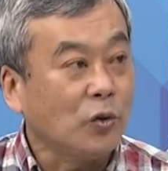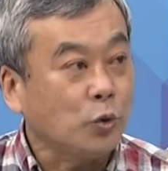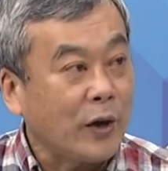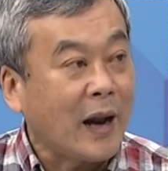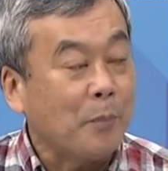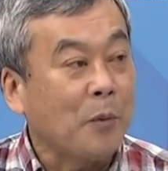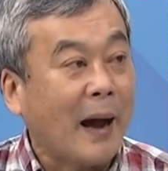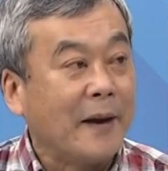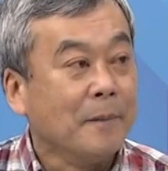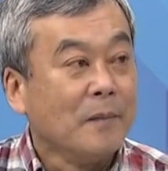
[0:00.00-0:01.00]
对他不
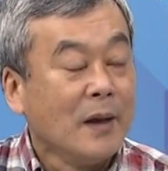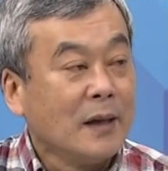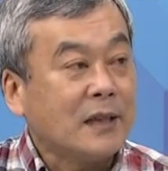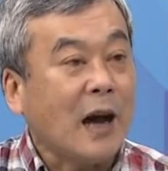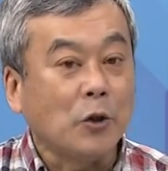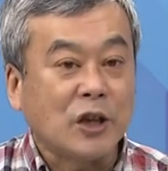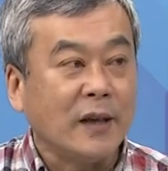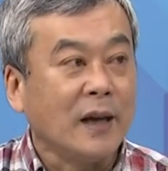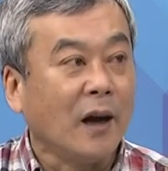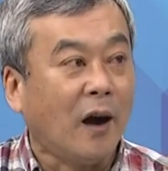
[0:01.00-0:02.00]
满，造
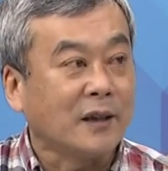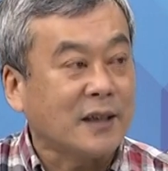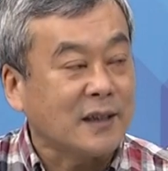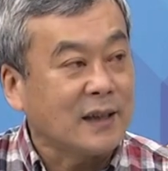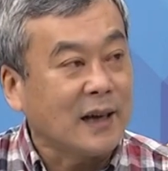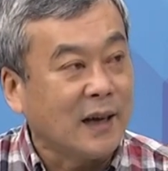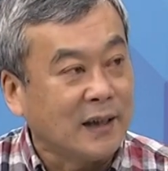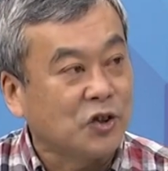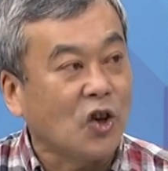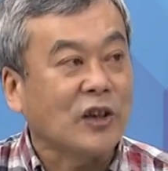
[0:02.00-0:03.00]
成的哈，这是一个
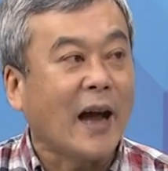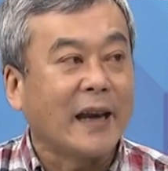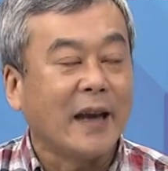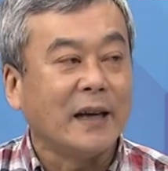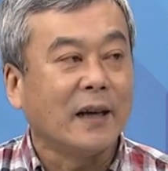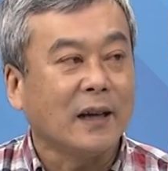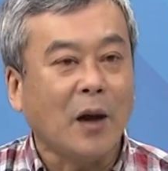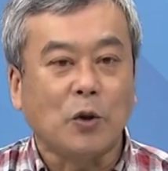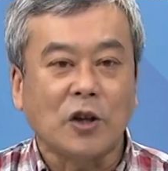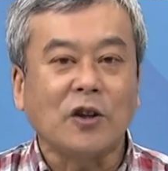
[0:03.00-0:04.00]
很重大的原因。那
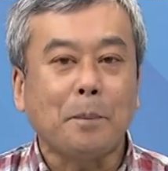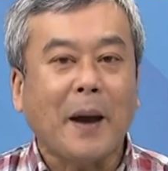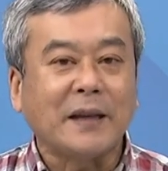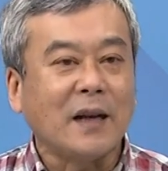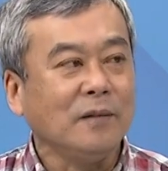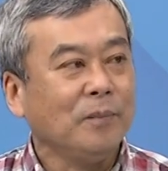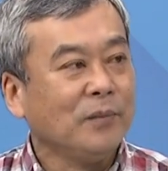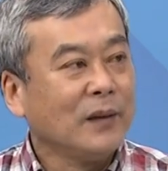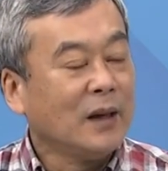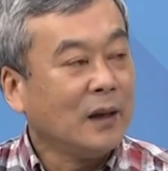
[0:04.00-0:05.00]
我觉得拜登
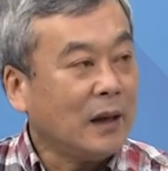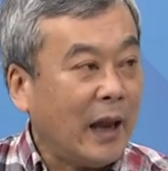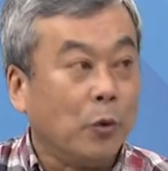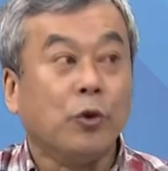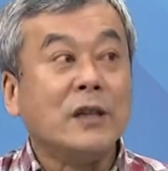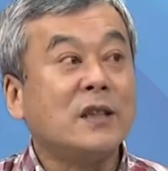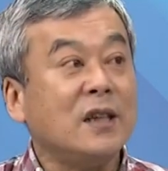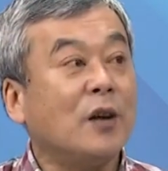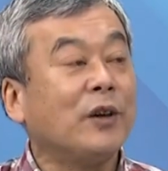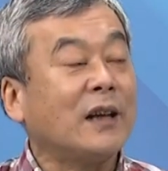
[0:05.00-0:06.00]
也分
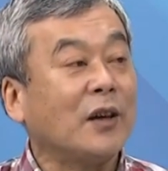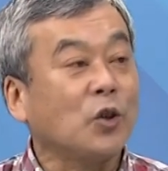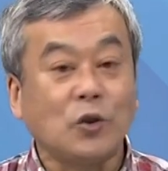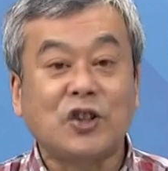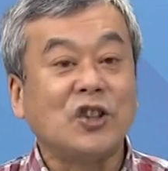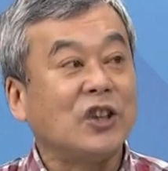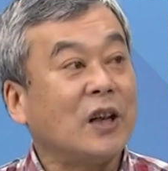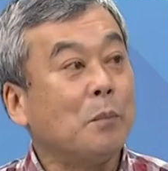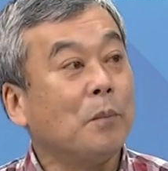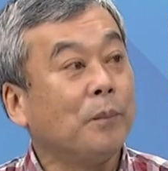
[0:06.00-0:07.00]
析了非常多自己
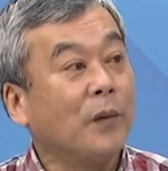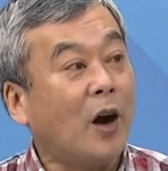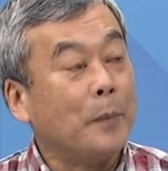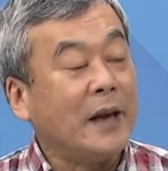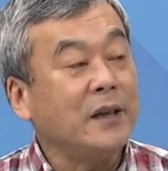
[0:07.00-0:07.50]
的哦民